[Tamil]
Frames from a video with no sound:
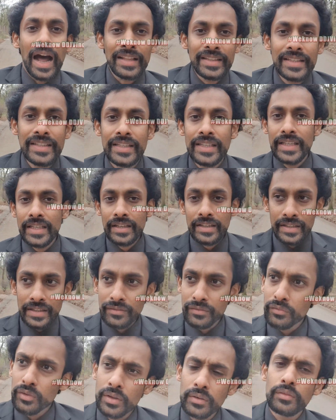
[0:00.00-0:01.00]
அதை இங்கே
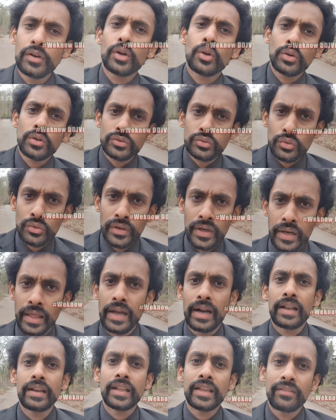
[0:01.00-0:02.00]
வேறு ஒரு
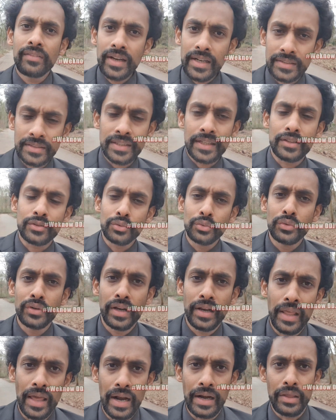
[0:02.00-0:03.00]
சூழ்நிலையால் நீங்கள் வேலை செய்கிற
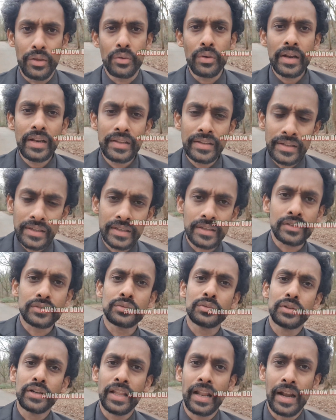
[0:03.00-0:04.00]
சூழ்நிலையாலேயோ அல்ல இருக்கிற
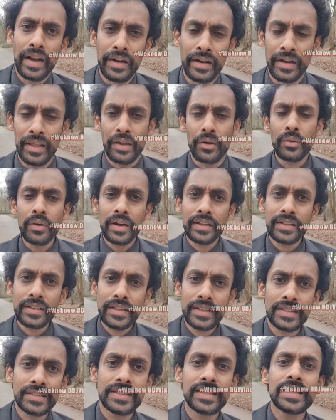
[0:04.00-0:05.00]
சூழ்நிலையாலேயோ அதை
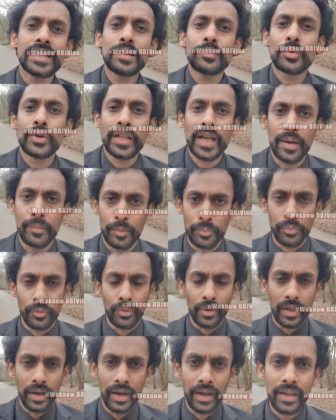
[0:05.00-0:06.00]
நீங்கள் செய்ய முடியாமல்
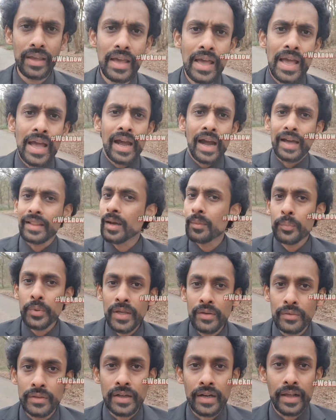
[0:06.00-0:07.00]
போனால் அதை
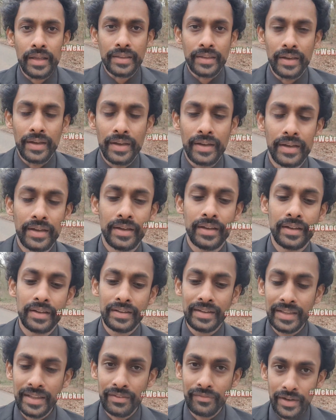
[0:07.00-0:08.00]
அப்படியே விட்டுறாங்க
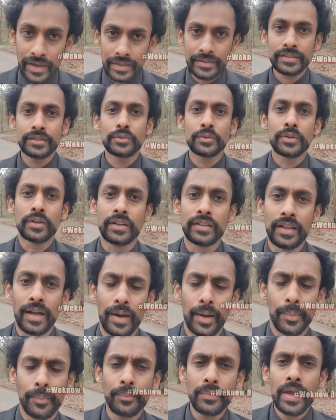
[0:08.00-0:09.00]
நீங்கள் வேலை செய்துகிட்டு
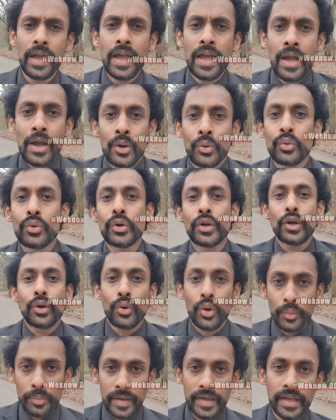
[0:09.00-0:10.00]
இருந்தாலும் உங்களுடைய
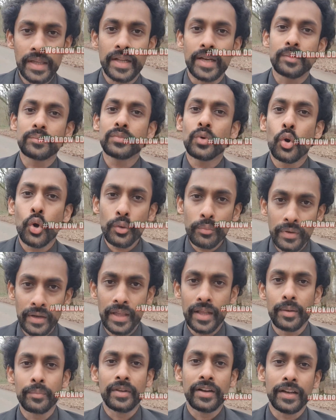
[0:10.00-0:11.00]
ஹொவி நேரம் ஓய்வு
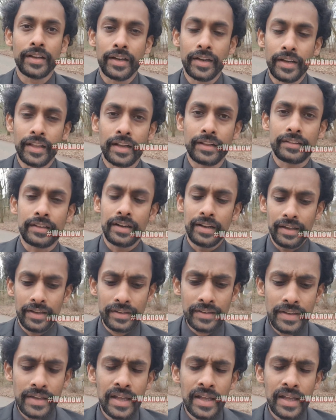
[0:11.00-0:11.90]
நேரம் இருக்கிற நேரத்தில்